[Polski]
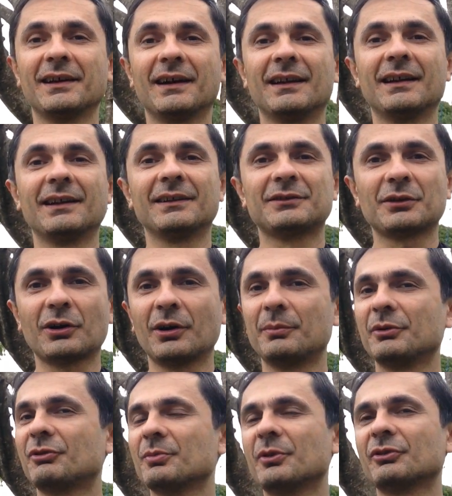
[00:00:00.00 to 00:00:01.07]
ale trochę
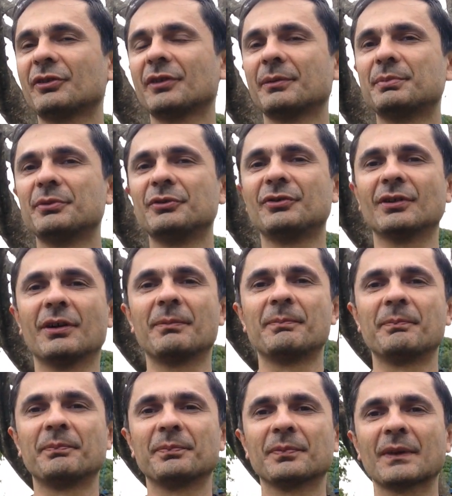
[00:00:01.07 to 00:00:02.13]
być może za późno.
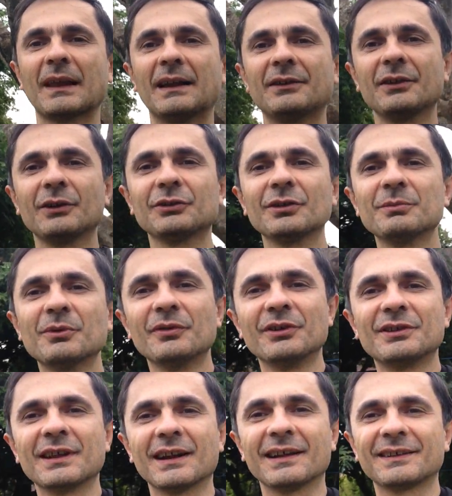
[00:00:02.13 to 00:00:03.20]
Dlaczego o tym
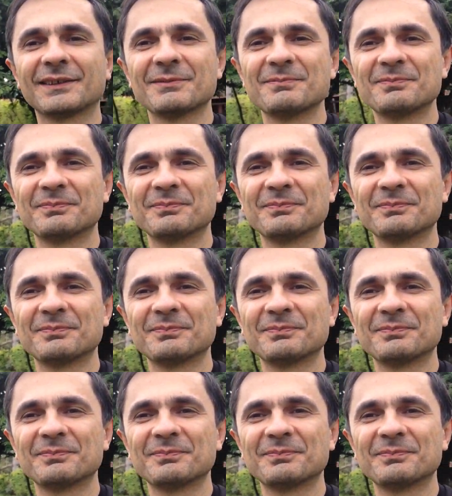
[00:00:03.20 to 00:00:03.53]
mówię teraz?